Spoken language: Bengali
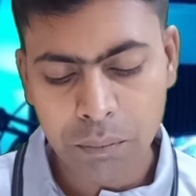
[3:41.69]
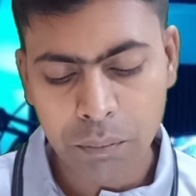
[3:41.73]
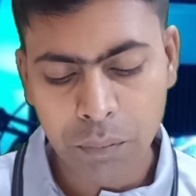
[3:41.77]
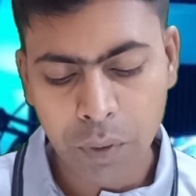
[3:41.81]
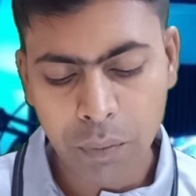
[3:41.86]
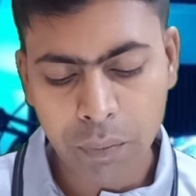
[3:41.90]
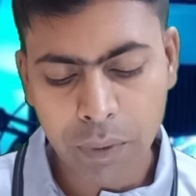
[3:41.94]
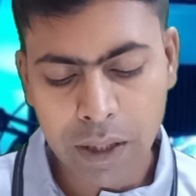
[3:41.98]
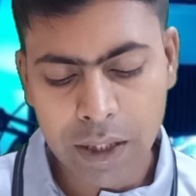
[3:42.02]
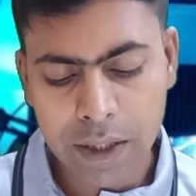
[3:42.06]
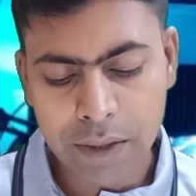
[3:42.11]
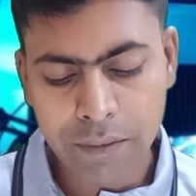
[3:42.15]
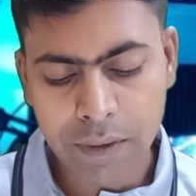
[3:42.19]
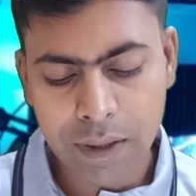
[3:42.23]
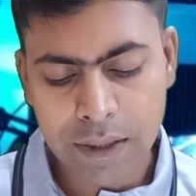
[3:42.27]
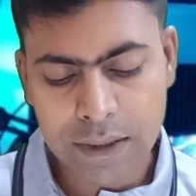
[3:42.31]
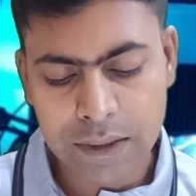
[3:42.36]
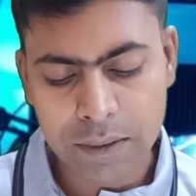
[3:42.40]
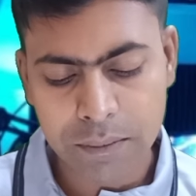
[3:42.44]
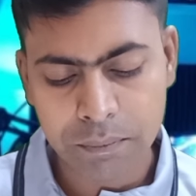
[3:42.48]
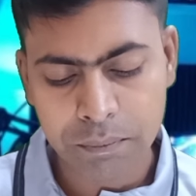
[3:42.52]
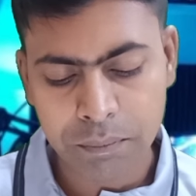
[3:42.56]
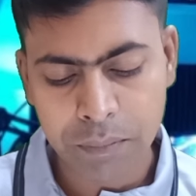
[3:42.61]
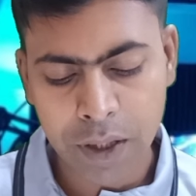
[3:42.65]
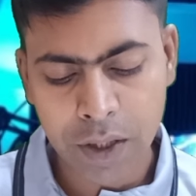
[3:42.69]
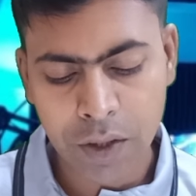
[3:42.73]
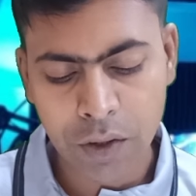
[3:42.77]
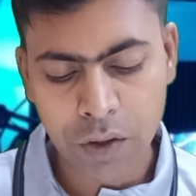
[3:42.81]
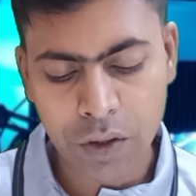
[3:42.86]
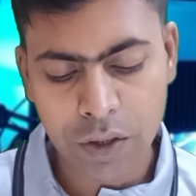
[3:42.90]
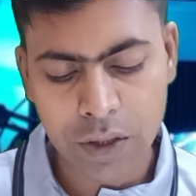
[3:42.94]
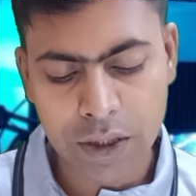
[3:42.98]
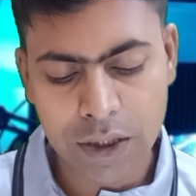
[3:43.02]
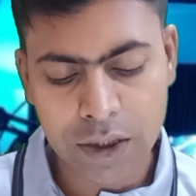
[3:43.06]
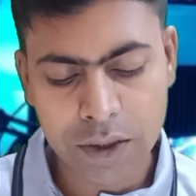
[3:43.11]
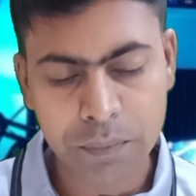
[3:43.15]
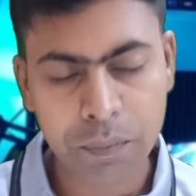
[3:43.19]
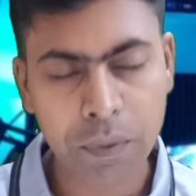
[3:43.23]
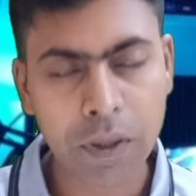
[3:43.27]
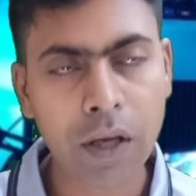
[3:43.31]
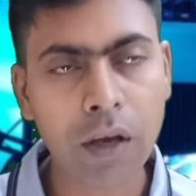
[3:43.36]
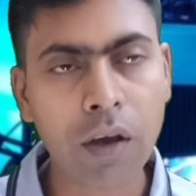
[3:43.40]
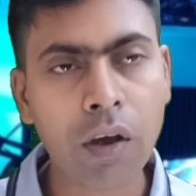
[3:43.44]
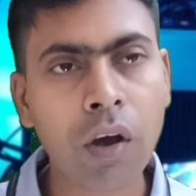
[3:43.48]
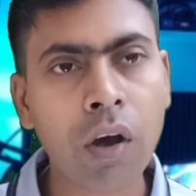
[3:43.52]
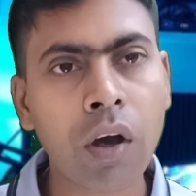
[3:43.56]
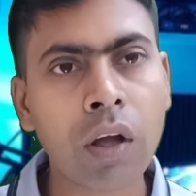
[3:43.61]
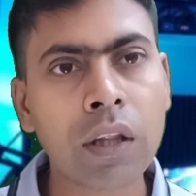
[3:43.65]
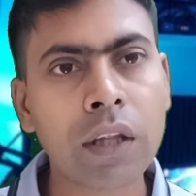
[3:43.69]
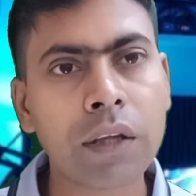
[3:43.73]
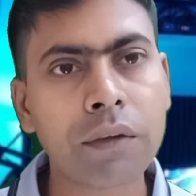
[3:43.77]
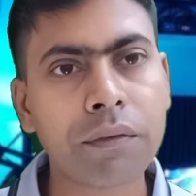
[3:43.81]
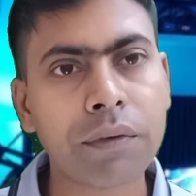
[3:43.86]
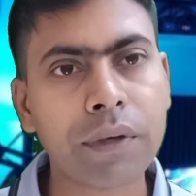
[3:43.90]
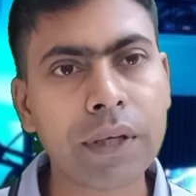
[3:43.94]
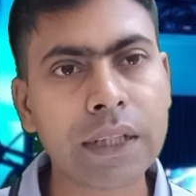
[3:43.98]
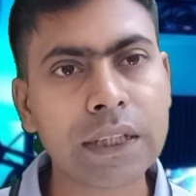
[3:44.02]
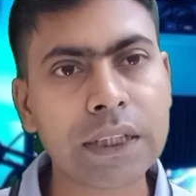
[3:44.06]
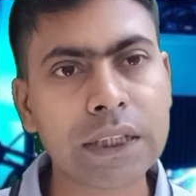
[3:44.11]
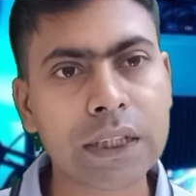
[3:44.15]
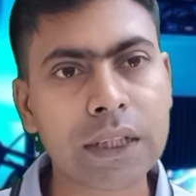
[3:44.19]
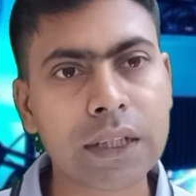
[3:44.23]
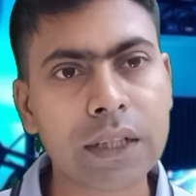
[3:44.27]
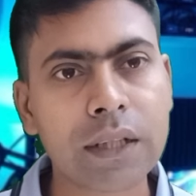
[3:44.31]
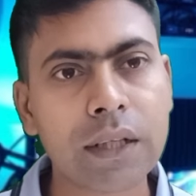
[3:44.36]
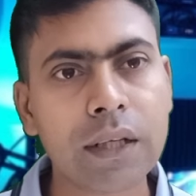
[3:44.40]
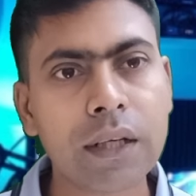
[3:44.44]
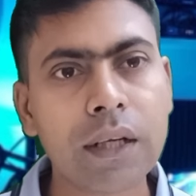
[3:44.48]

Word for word: মোবাইল ডিভাইস মে নট ডিসপ্লে অল দ্য ফিচার